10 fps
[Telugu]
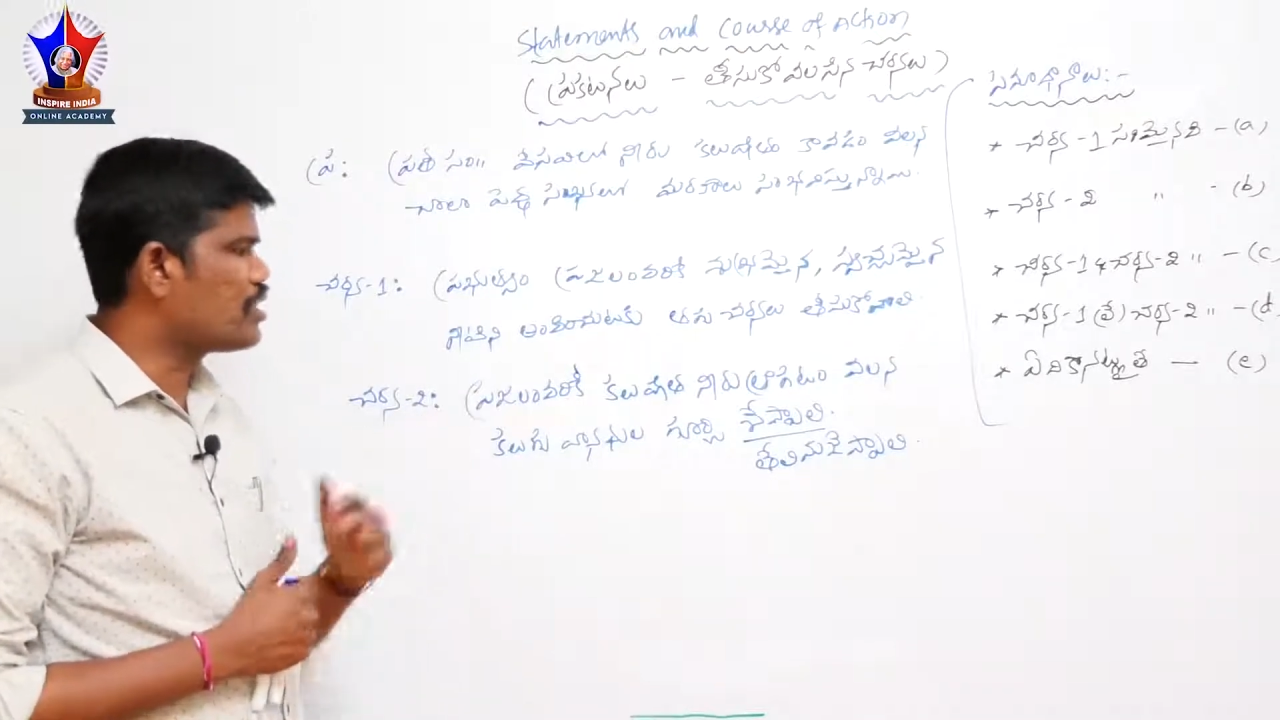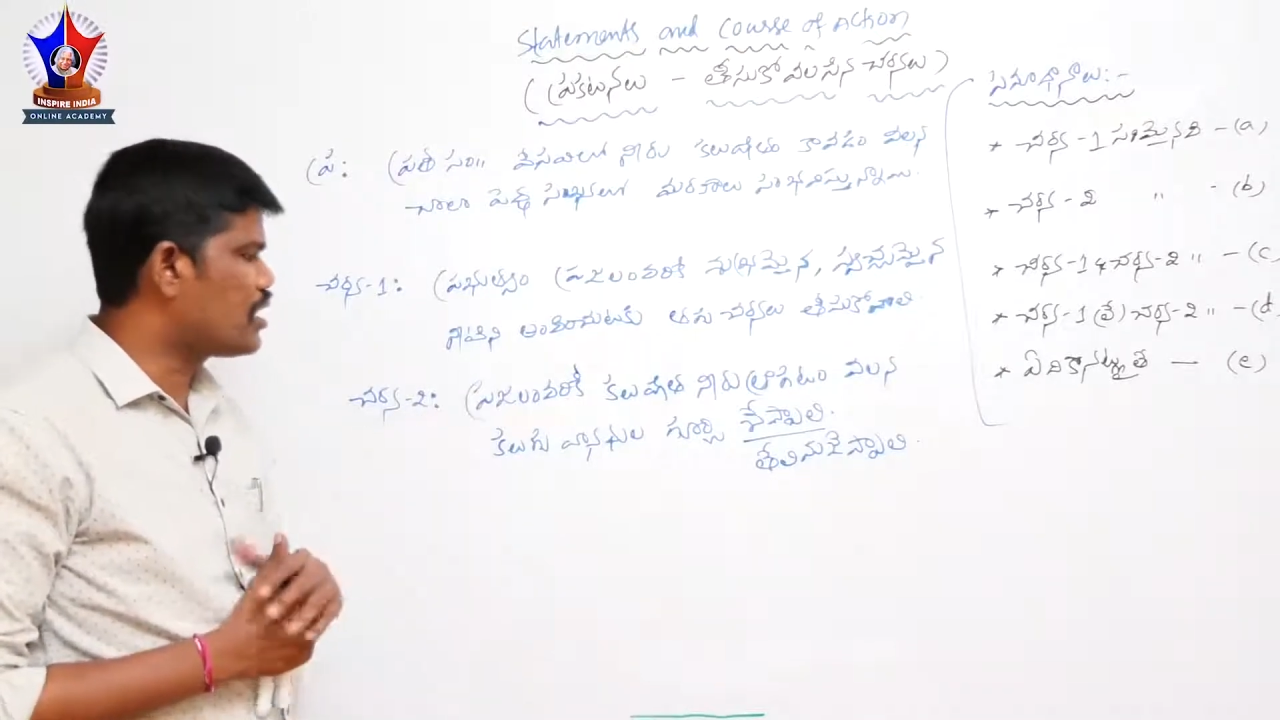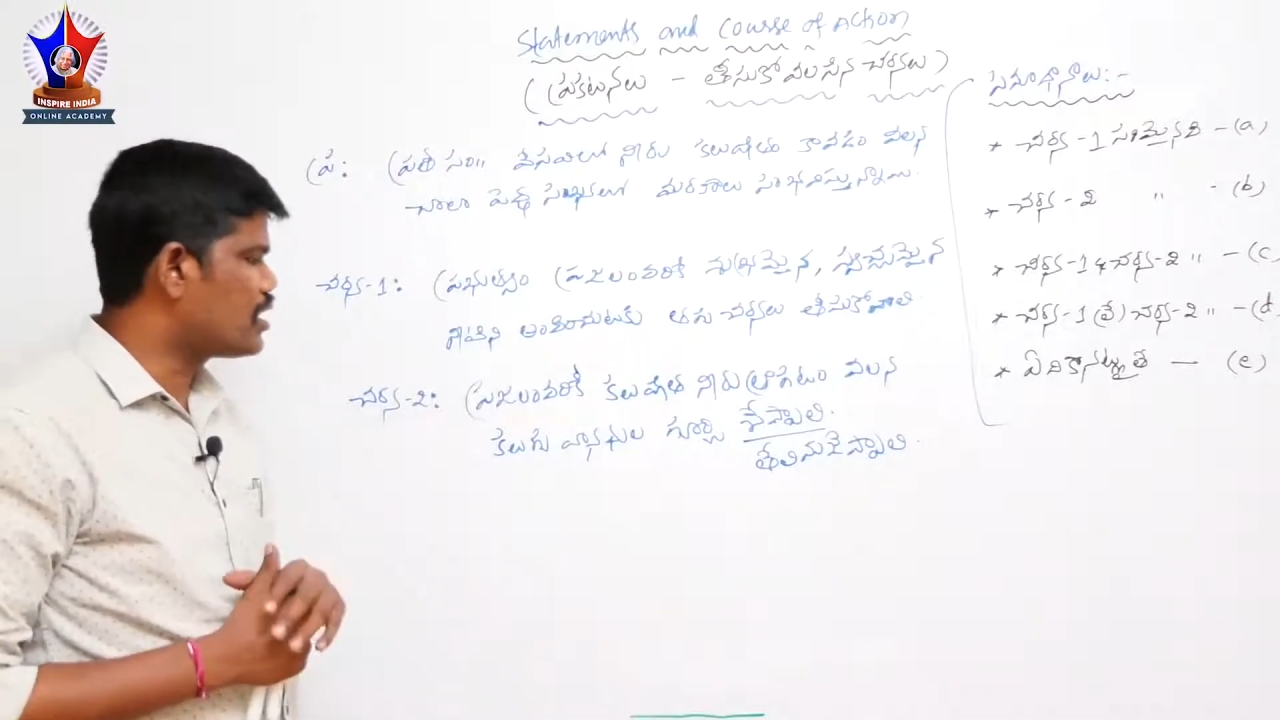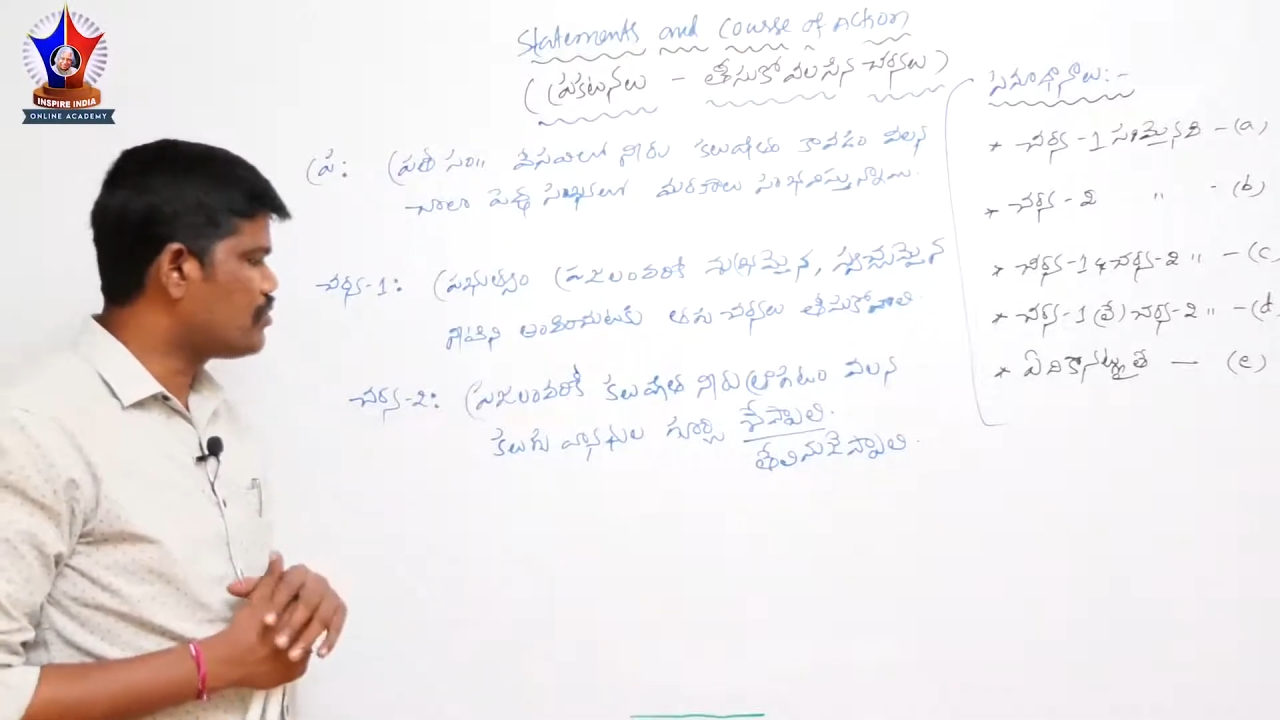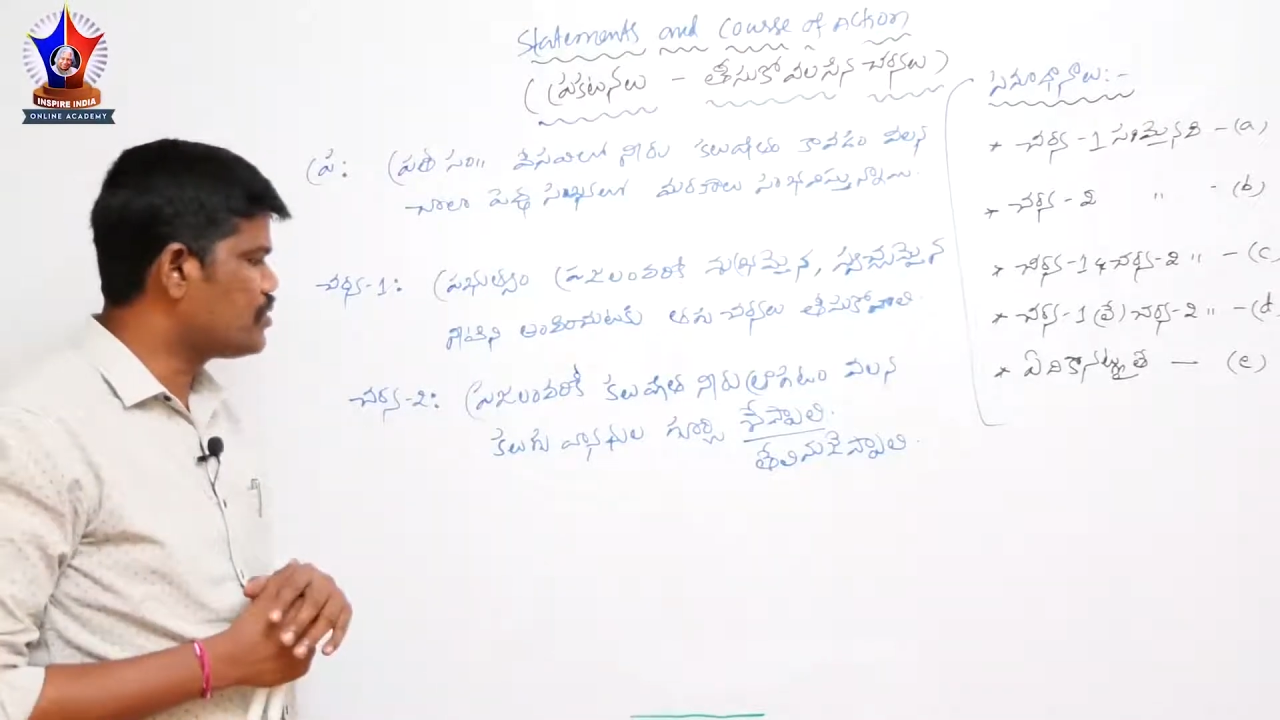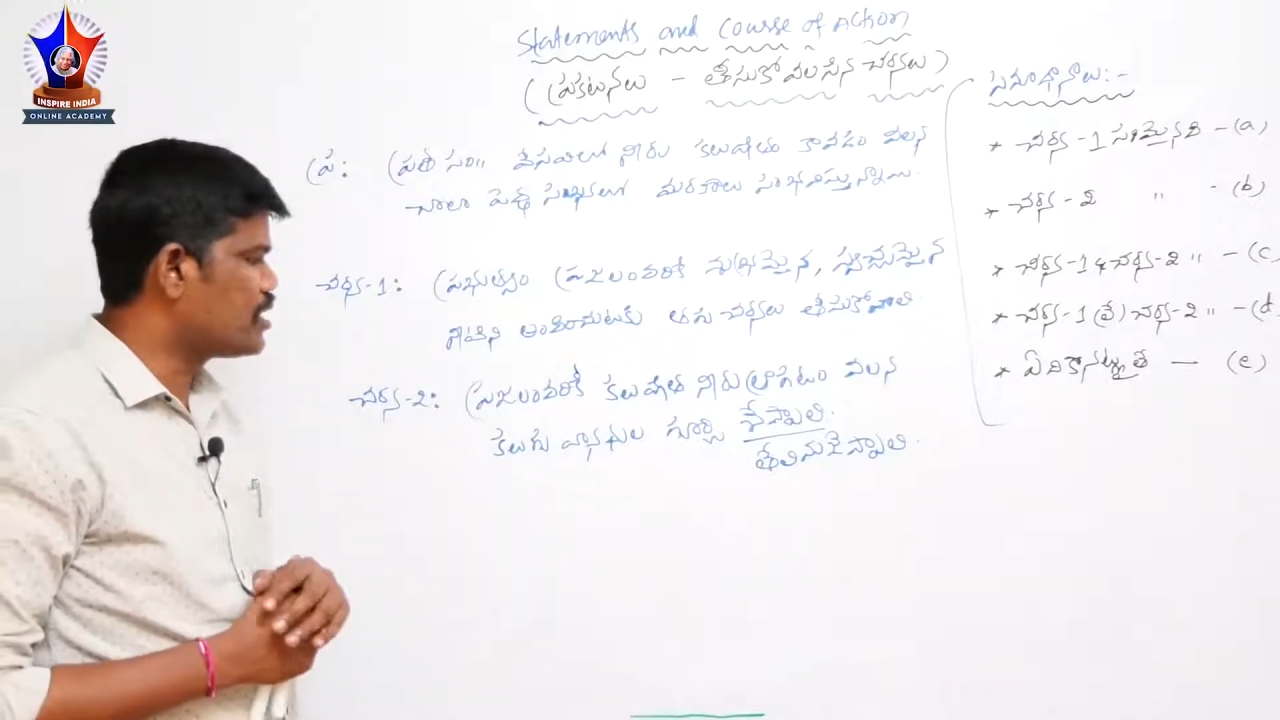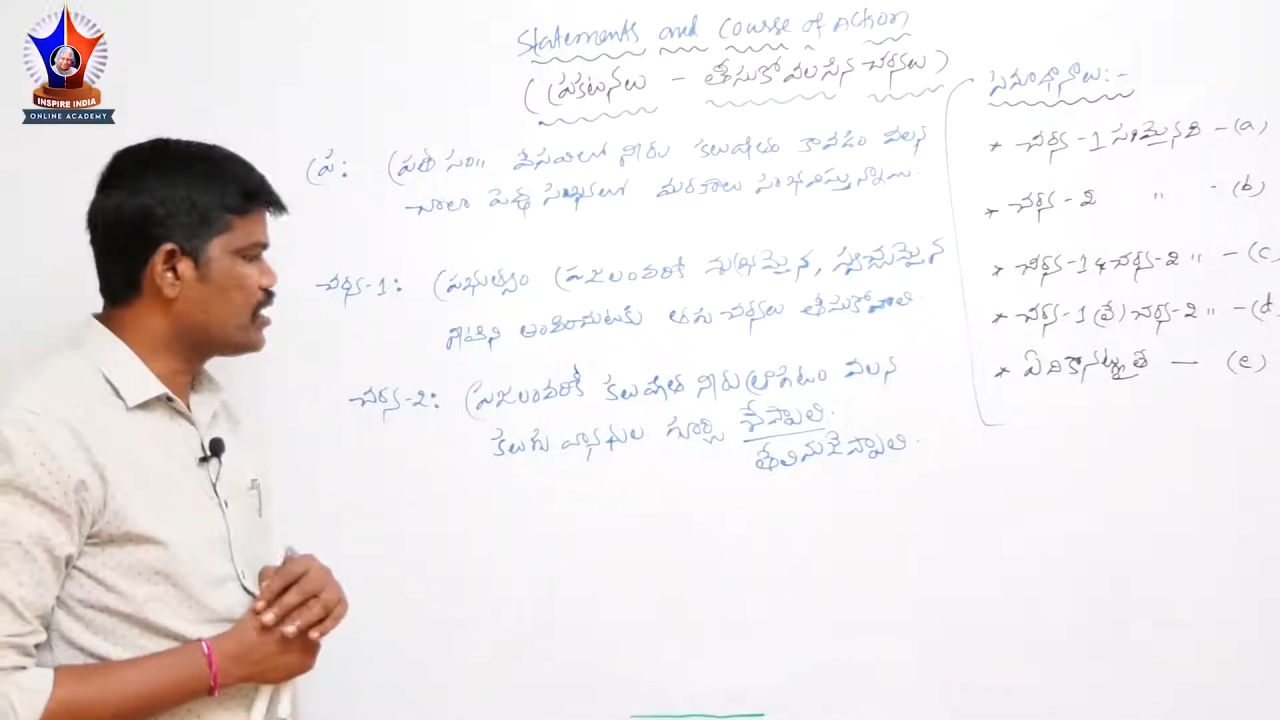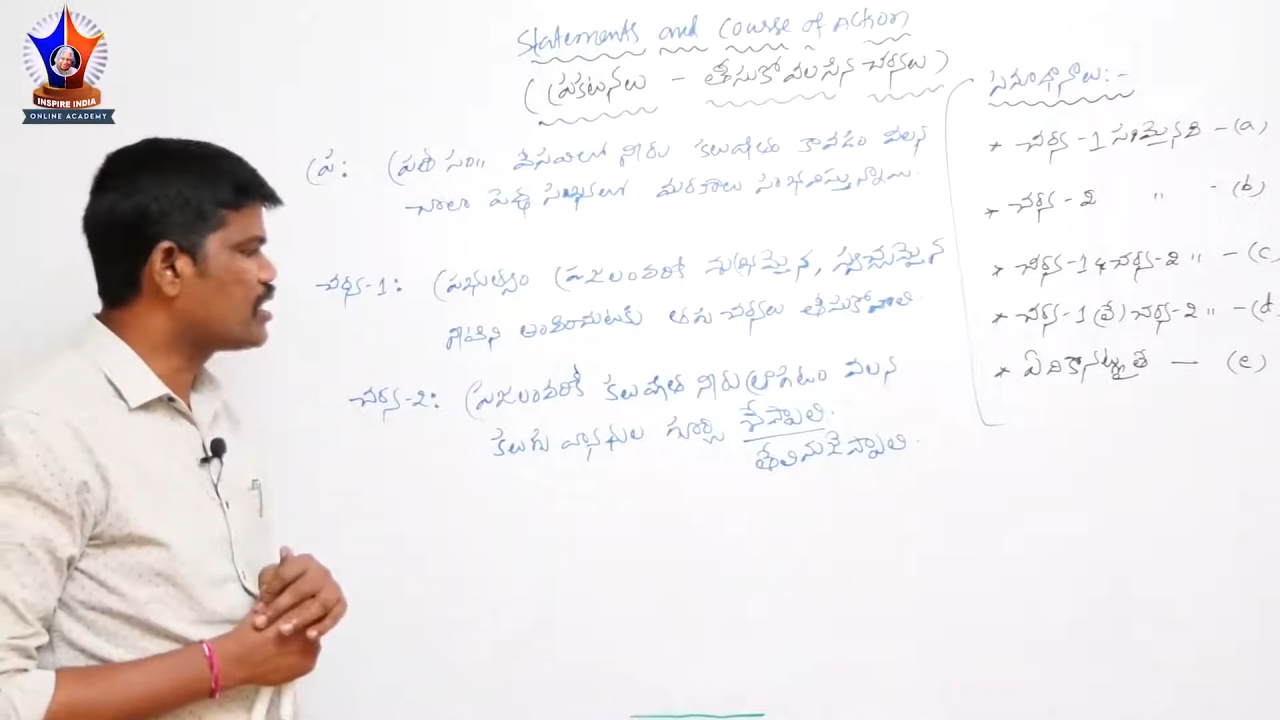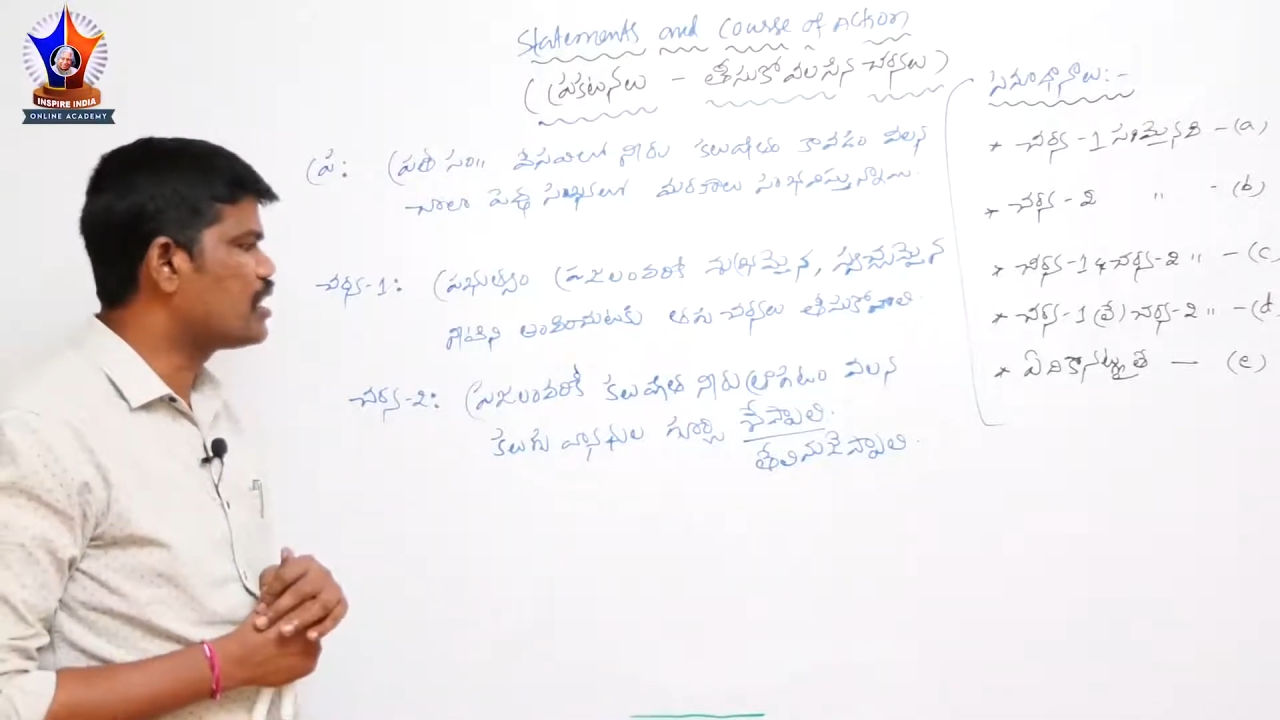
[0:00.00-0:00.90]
త్రాగటం వలన